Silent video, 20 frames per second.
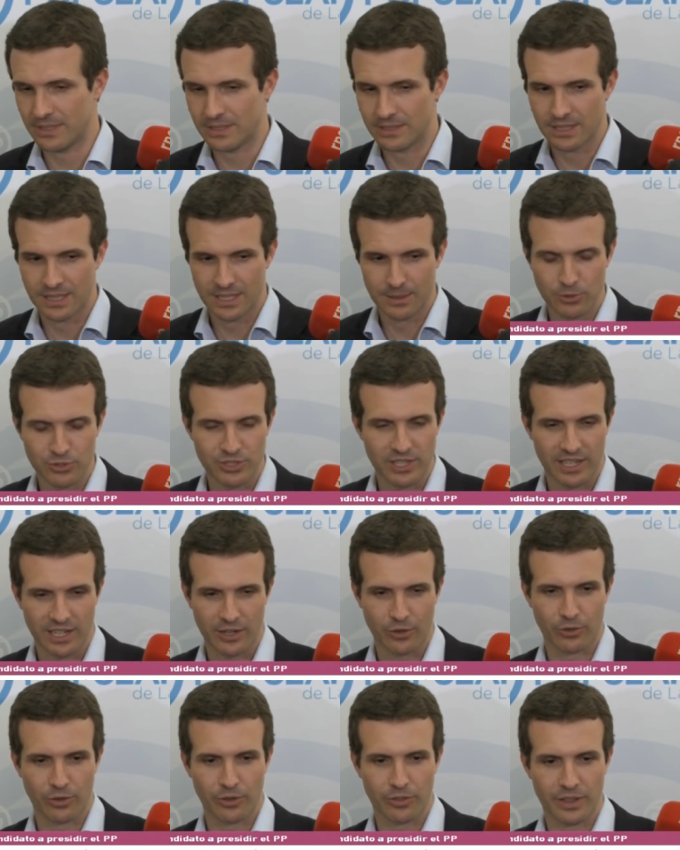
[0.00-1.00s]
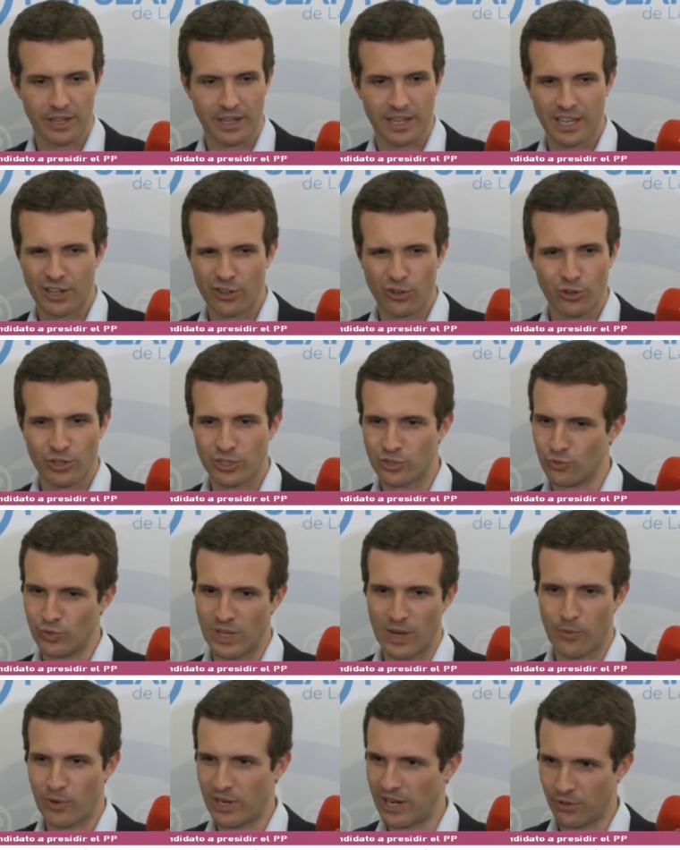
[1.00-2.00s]
Y tenemos que reconocer que no es
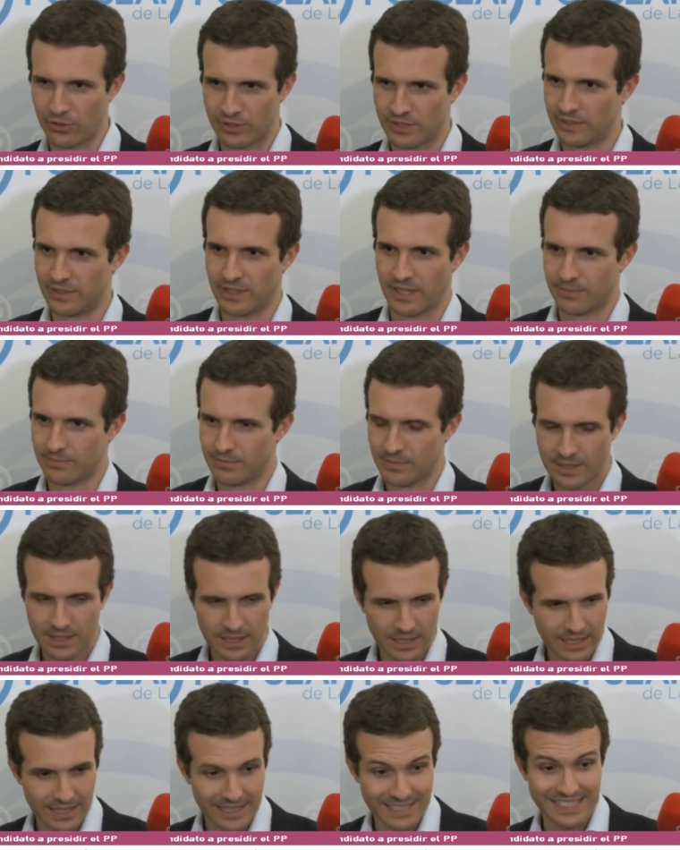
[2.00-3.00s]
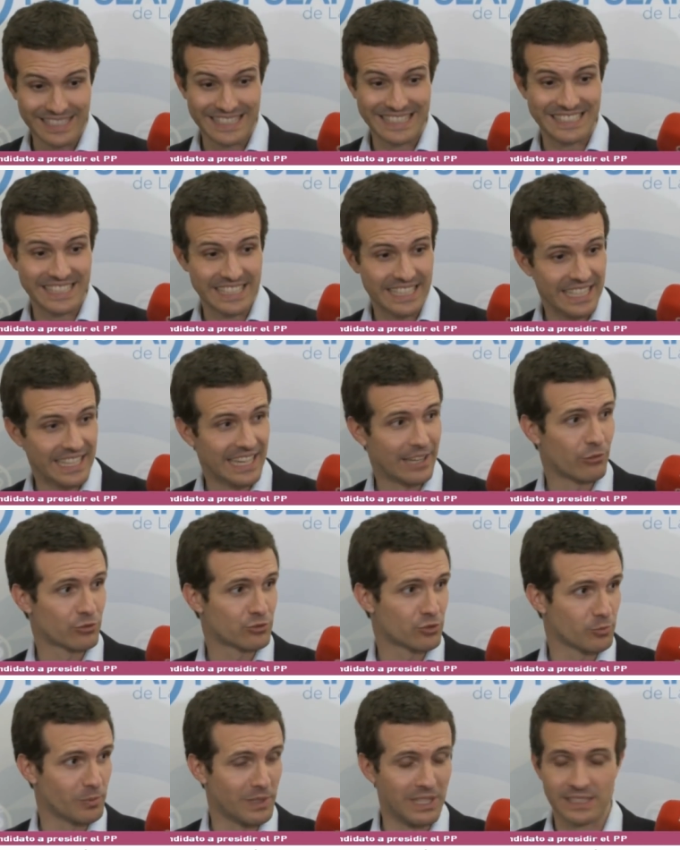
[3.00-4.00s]
una buena noticia. Si ni siquiera
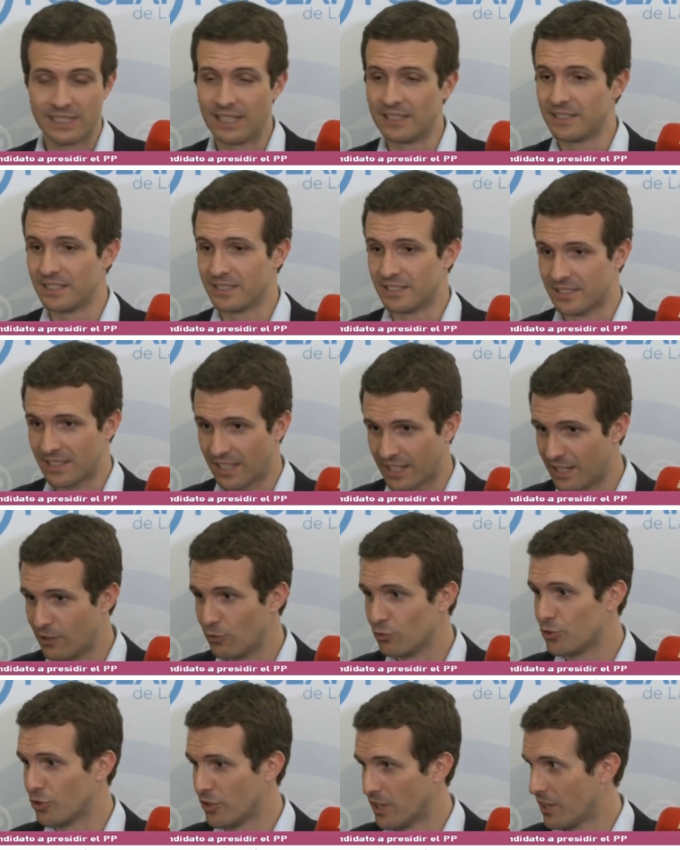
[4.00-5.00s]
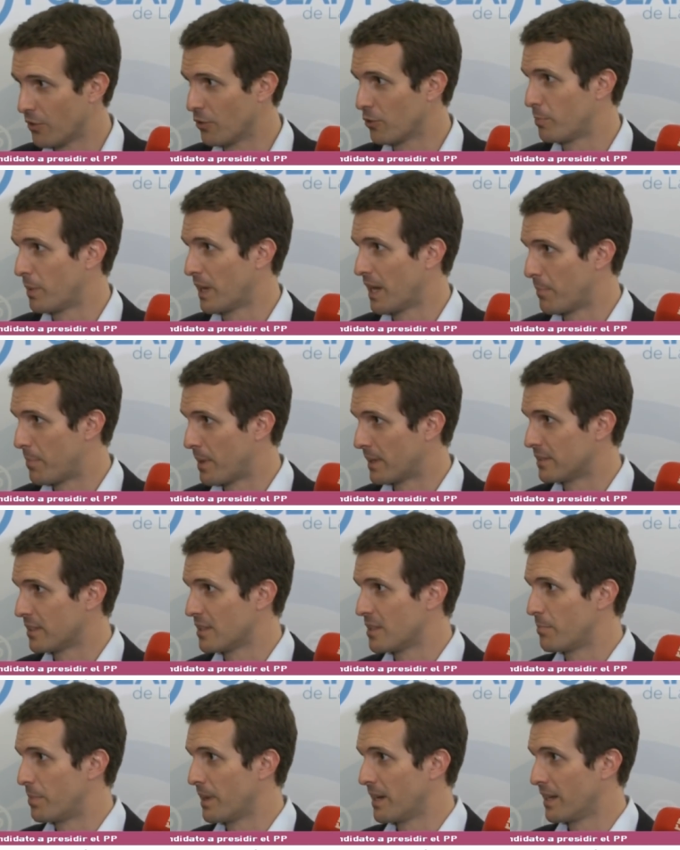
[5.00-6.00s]
nuestros militantes están ilusionados para
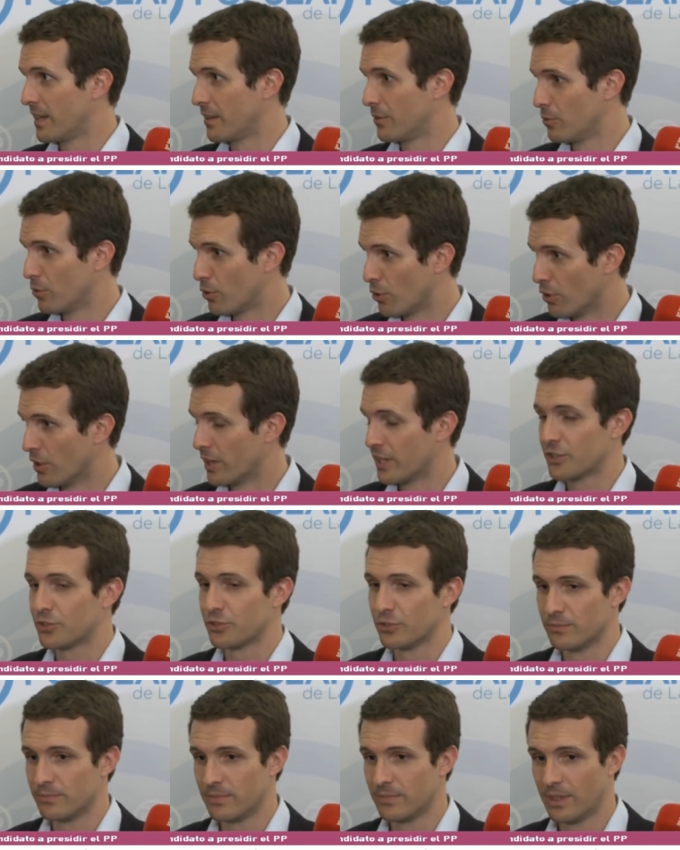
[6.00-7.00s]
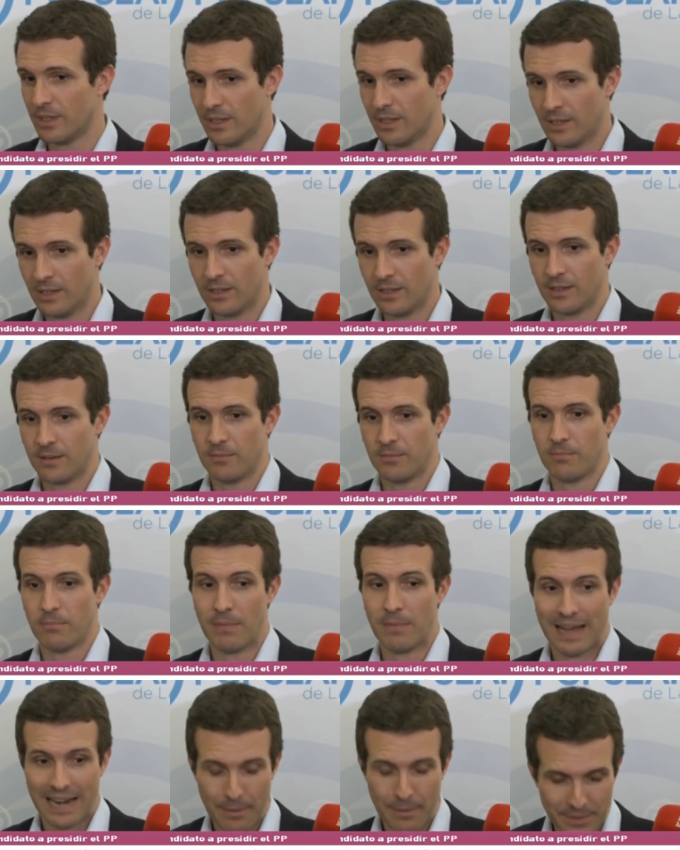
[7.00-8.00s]
participar en un congreso,
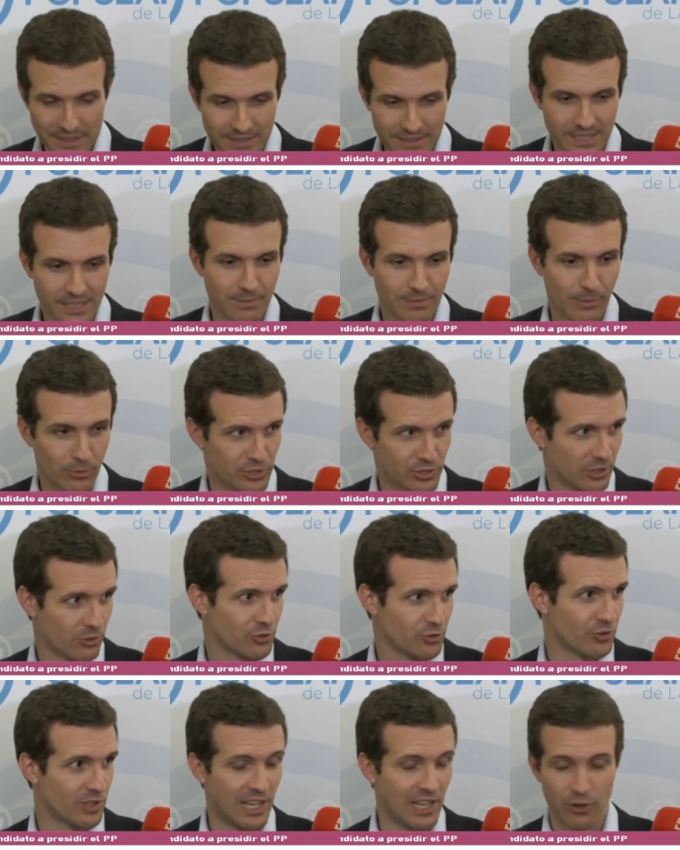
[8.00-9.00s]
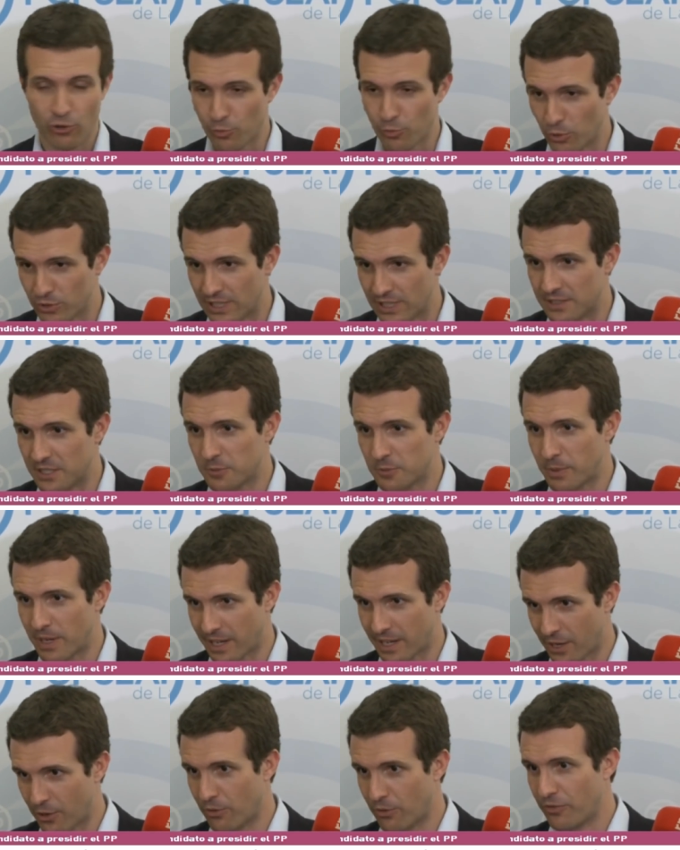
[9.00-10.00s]
malamente vamos a ilusionar a los votantes
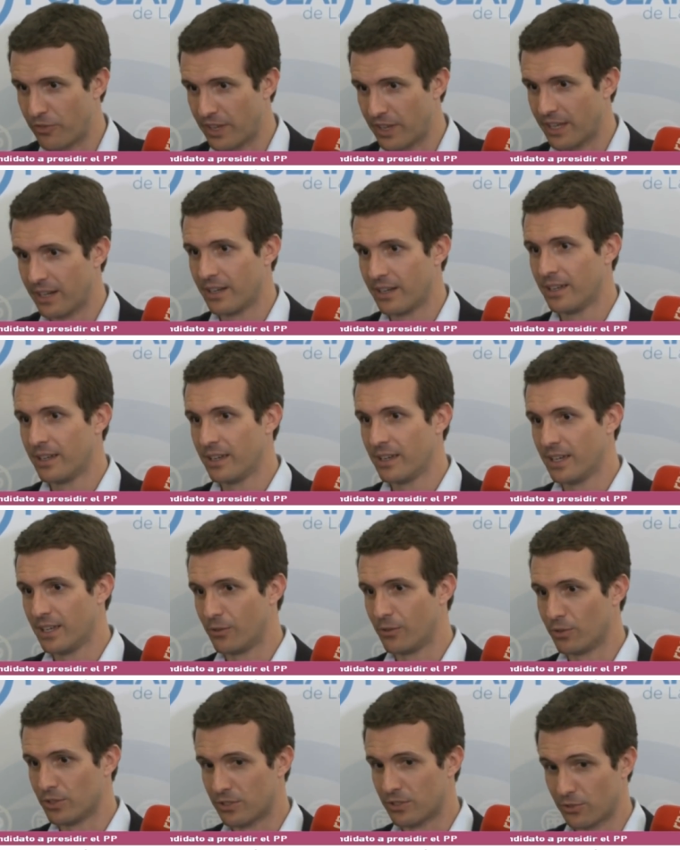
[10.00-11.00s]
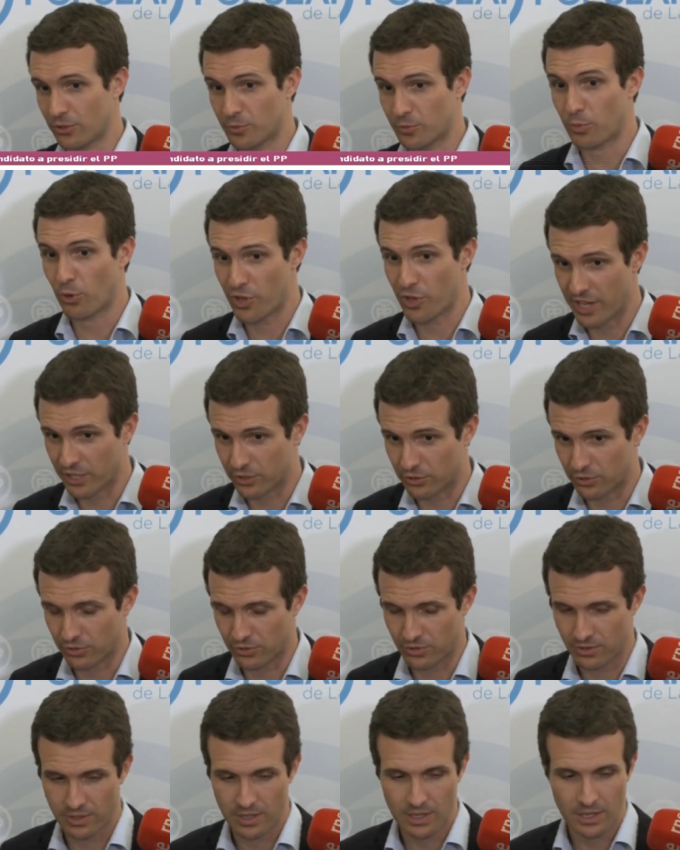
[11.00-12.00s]
para que confíen en nuestros
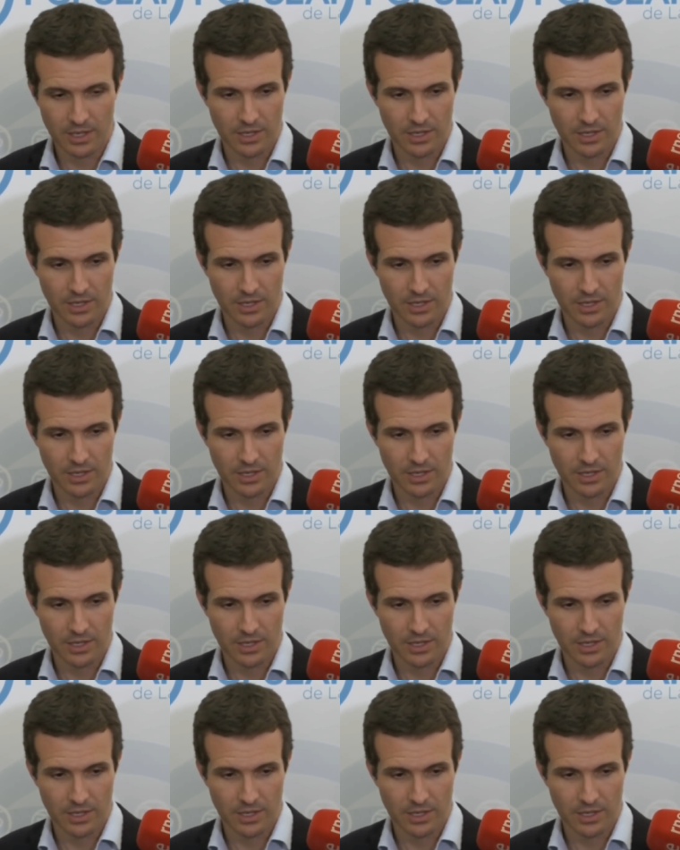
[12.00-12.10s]
proyectos.